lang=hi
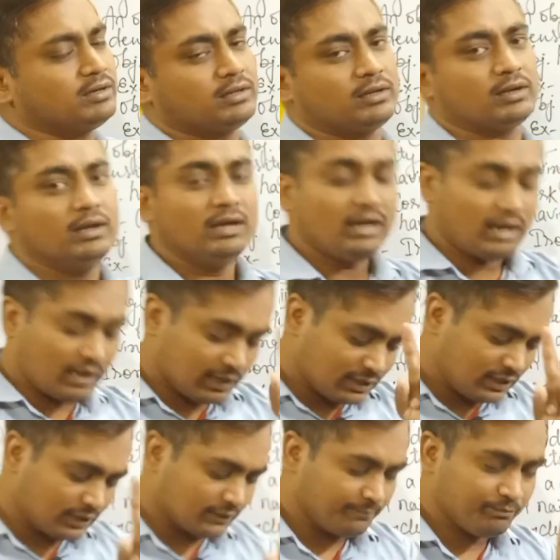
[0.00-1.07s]
वाटर
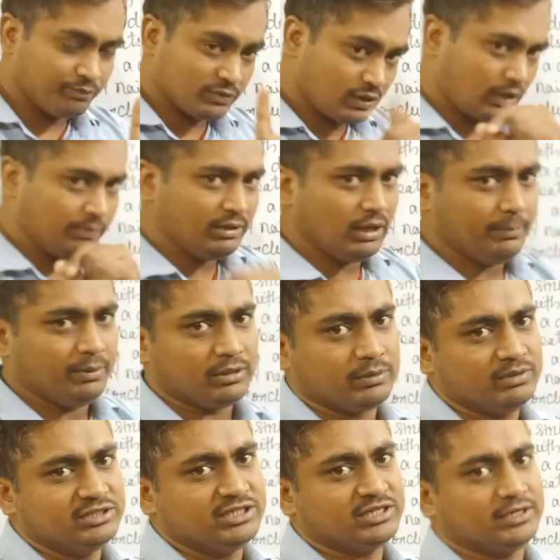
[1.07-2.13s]
अगर अब यहाँ पे
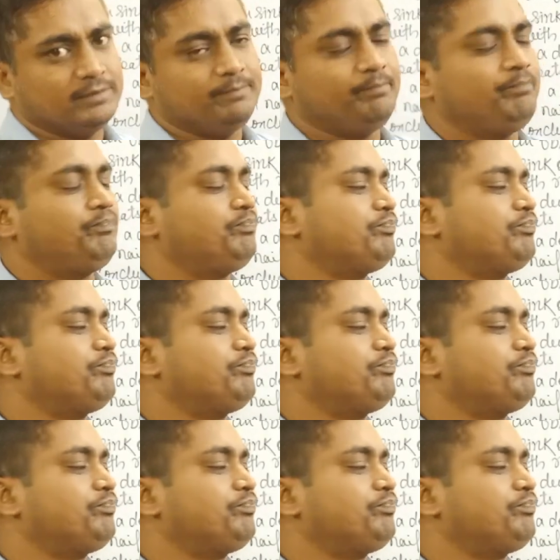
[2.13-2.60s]
समझिएगा